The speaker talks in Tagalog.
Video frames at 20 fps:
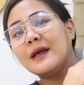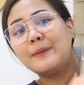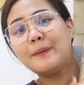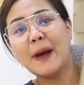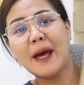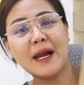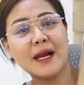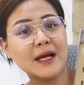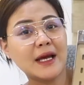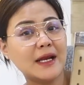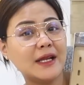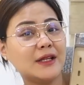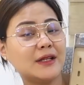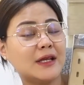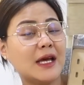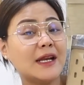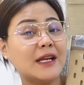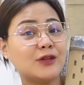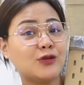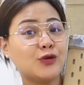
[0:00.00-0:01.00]
Parang ganito,
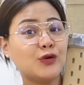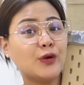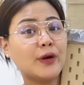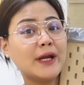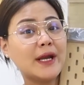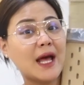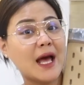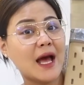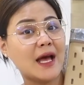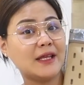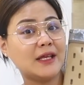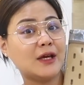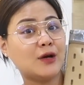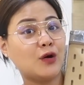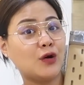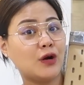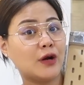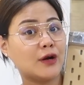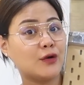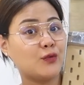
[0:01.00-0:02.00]
ganito yung kinaayi,
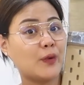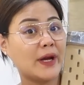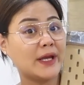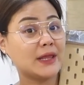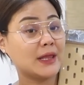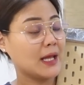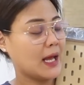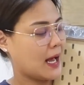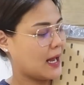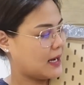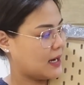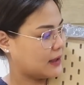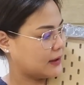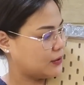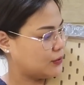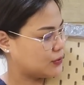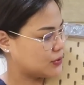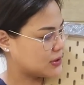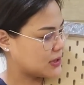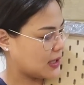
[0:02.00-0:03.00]
color white nga lang
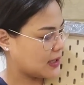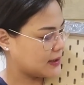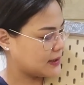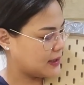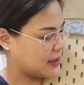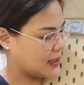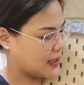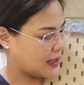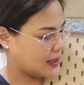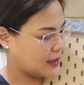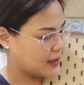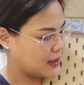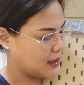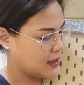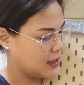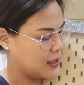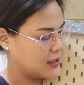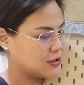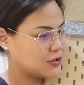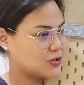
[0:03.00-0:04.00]
yung sa kanila.
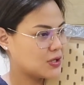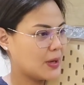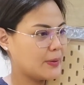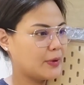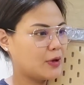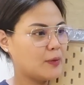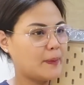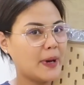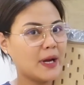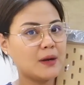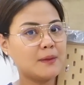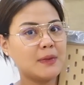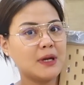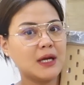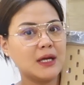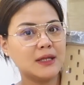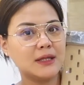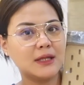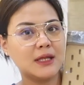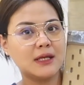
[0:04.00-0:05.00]
sabi ko, parang
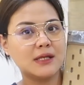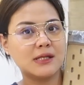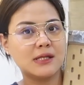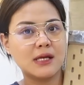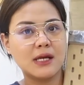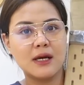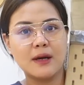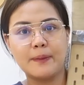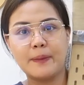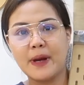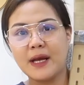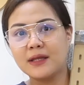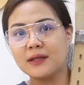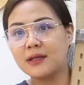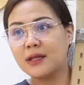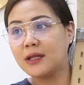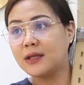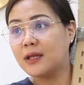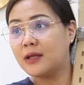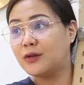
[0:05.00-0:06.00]
maganda sa
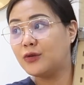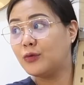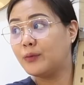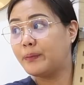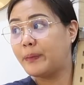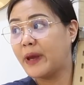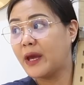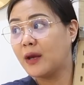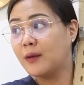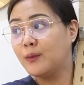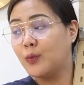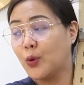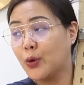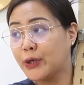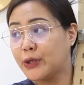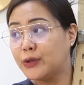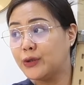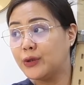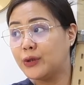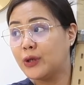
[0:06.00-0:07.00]
pantry din yung
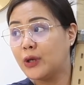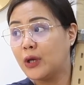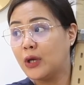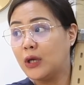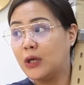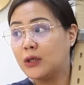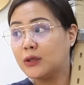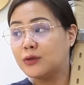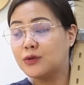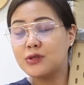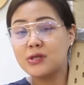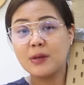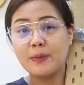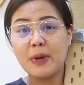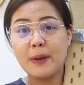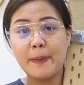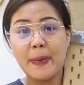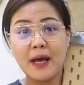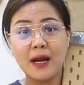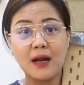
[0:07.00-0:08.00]
pegboard. Dun sa
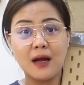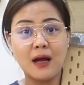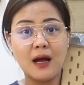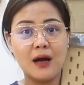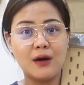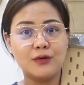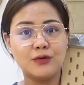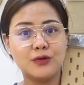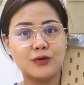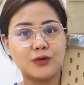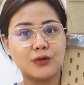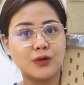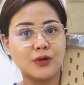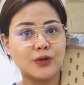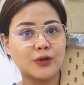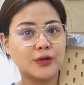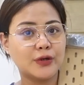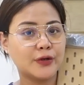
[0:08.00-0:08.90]
may parang counter.